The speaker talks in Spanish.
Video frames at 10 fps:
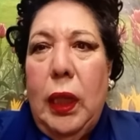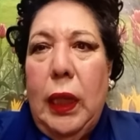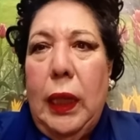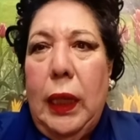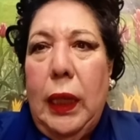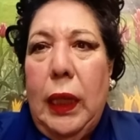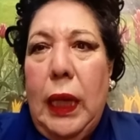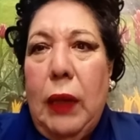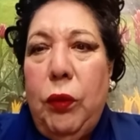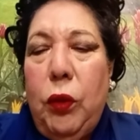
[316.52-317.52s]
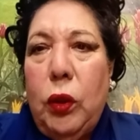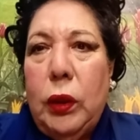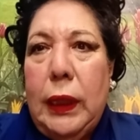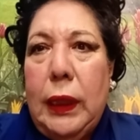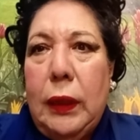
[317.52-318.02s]
eh, la
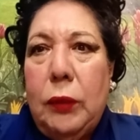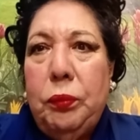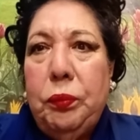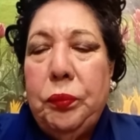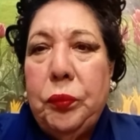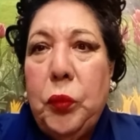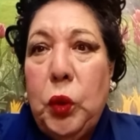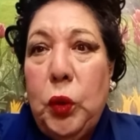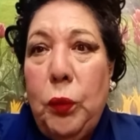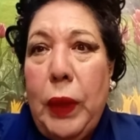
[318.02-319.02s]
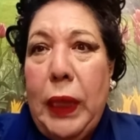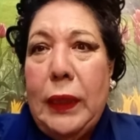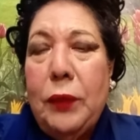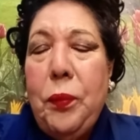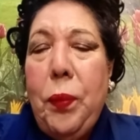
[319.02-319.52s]
flota
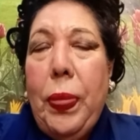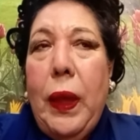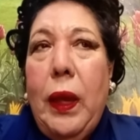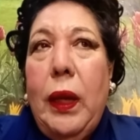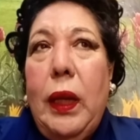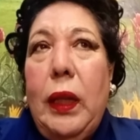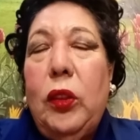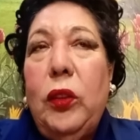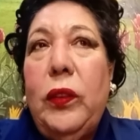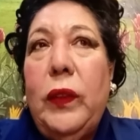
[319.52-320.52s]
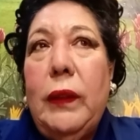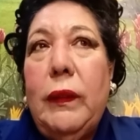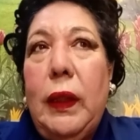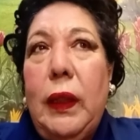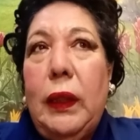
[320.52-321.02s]
musulmana.
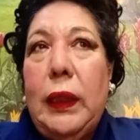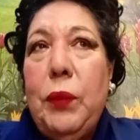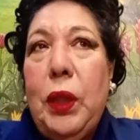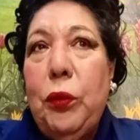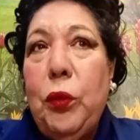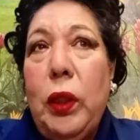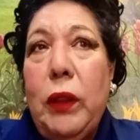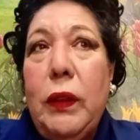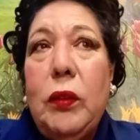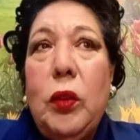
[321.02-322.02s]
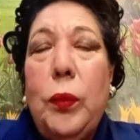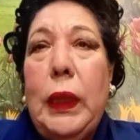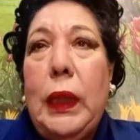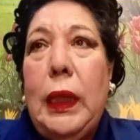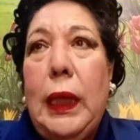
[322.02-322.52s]
Entonces, eh, también fue un aviso
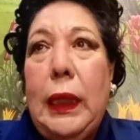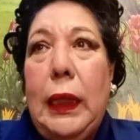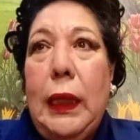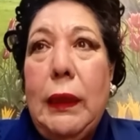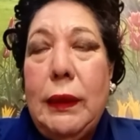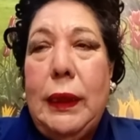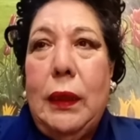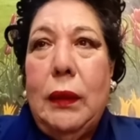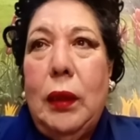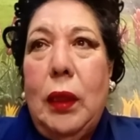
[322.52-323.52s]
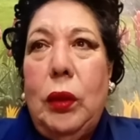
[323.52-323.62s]
para la iglesia.